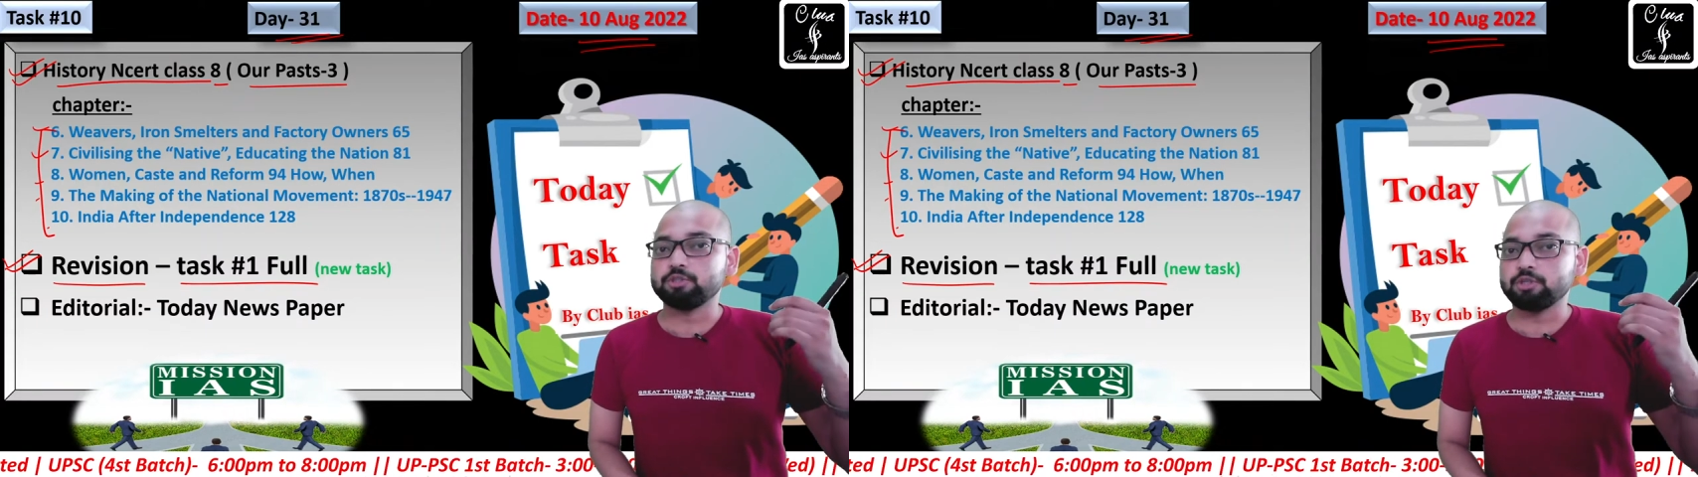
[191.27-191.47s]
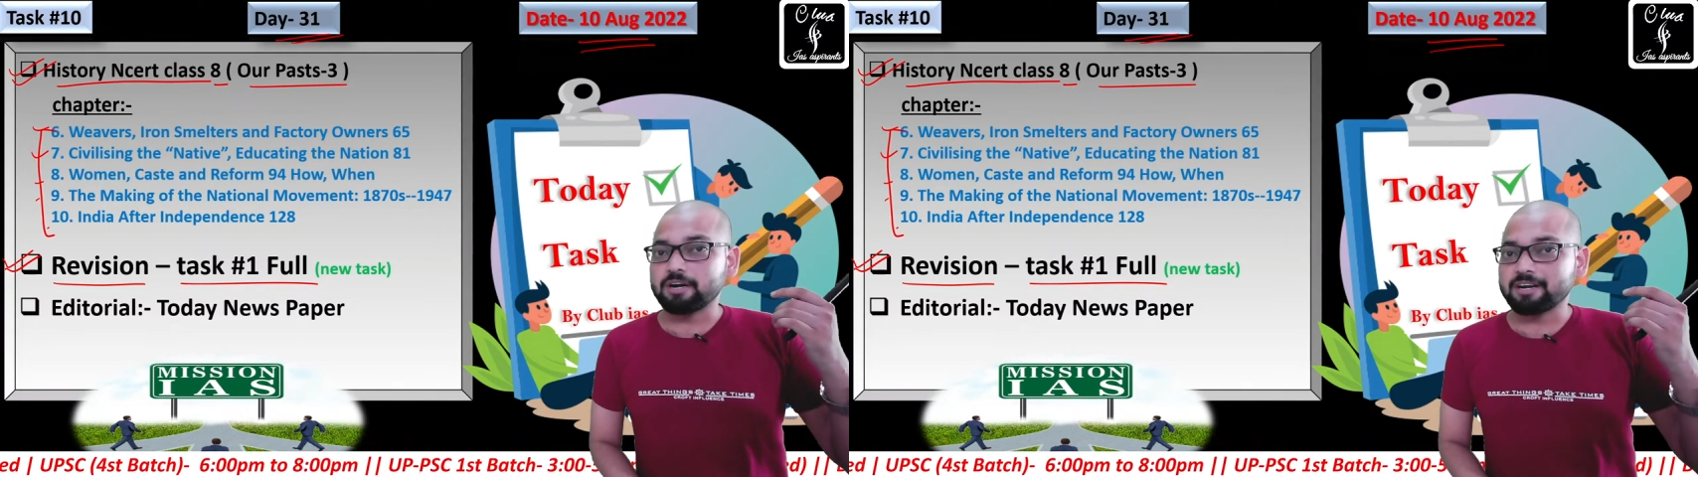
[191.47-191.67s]

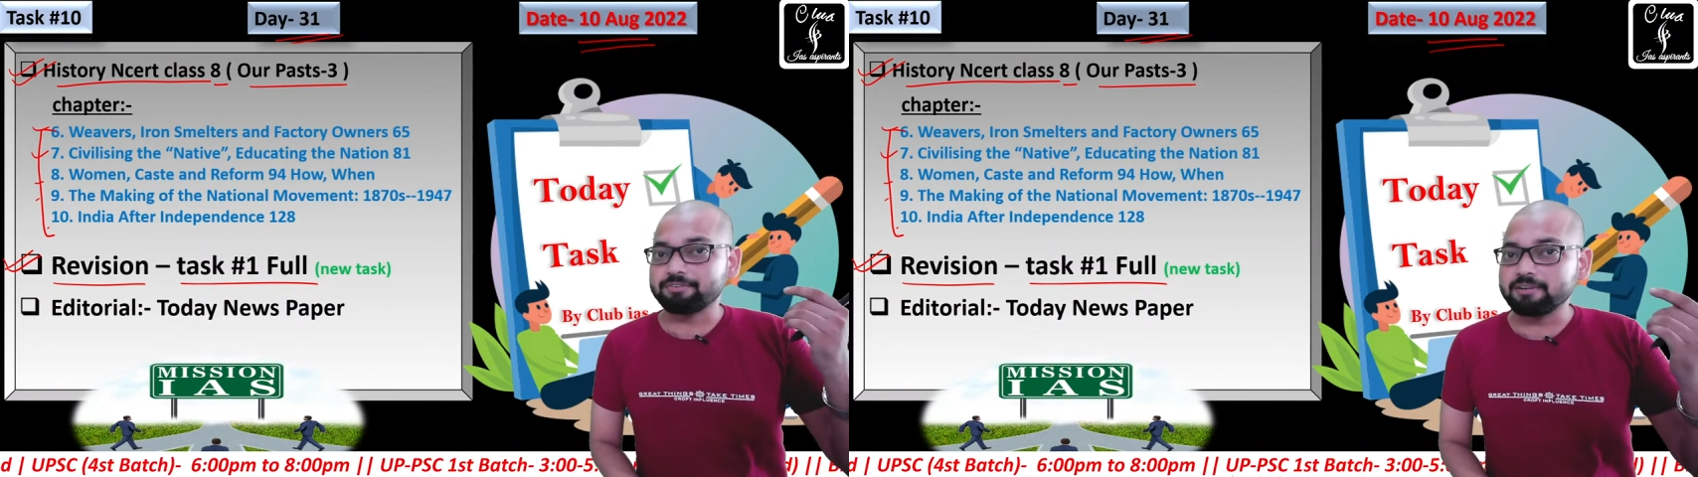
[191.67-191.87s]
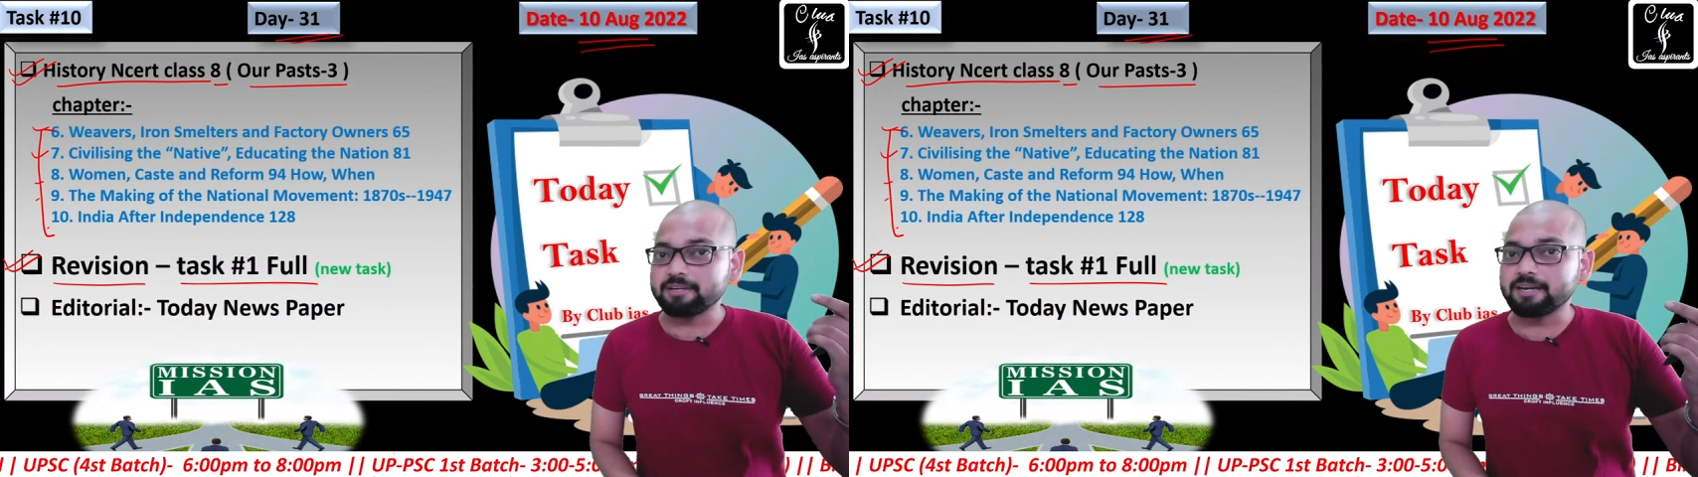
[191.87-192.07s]

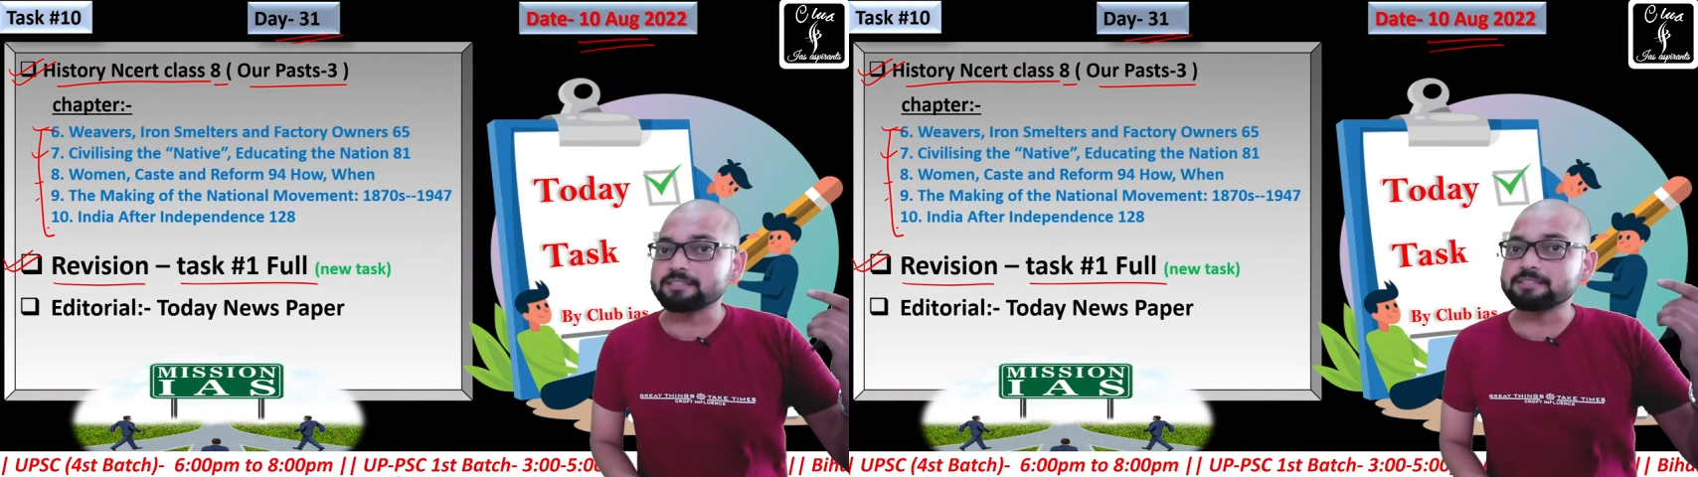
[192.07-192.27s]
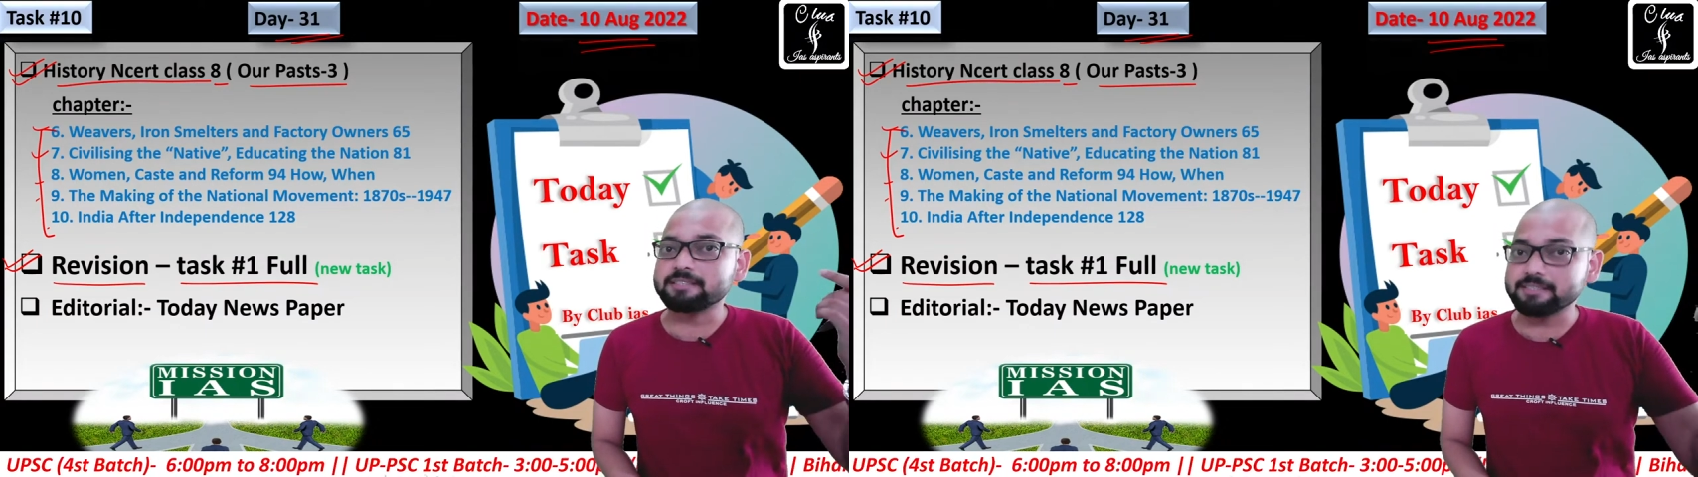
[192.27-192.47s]
जोग्राफी
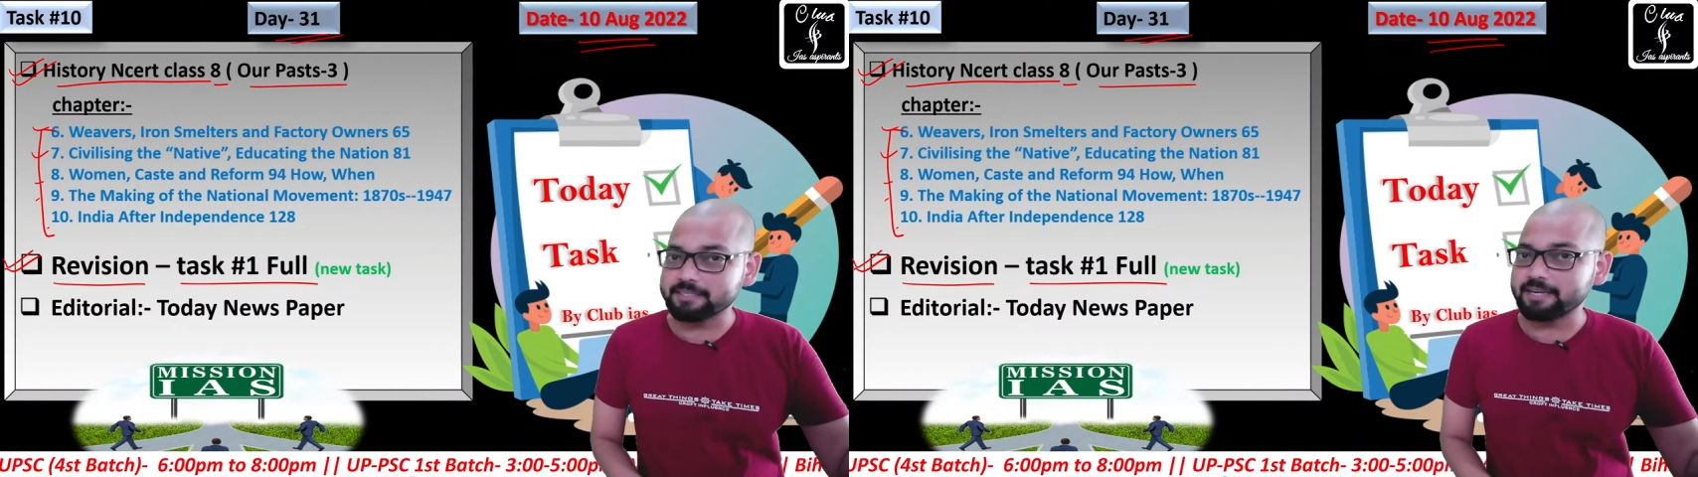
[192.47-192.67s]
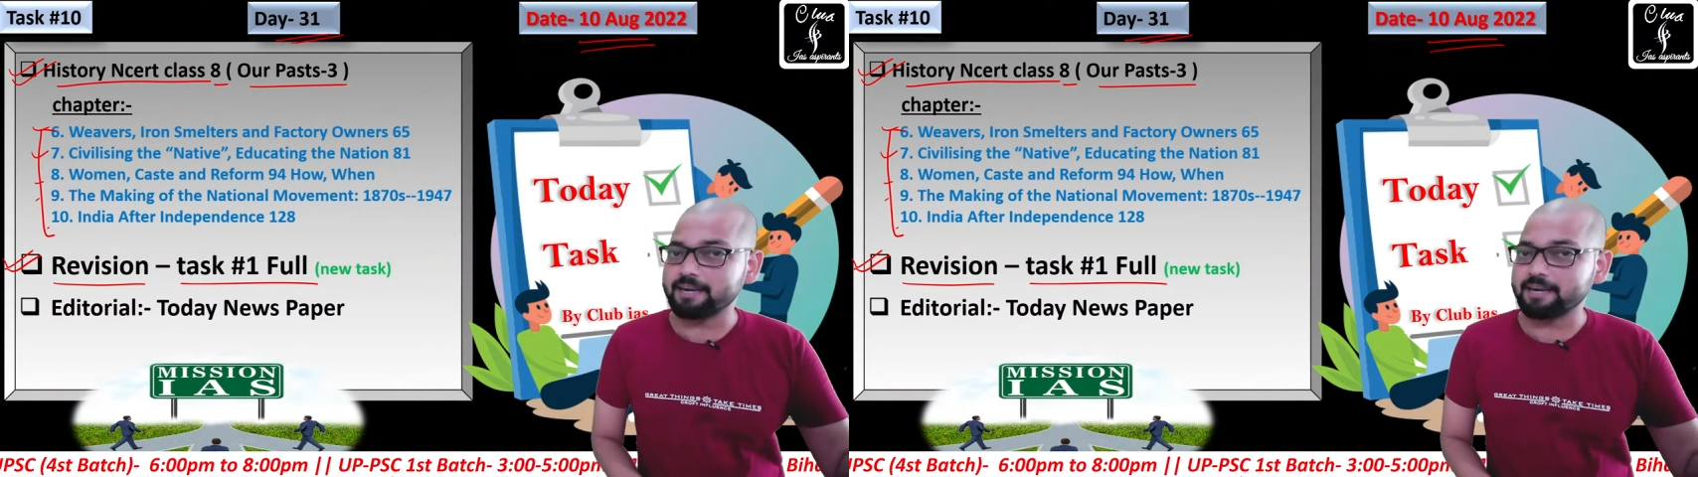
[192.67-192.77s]
क्लास सिक्स की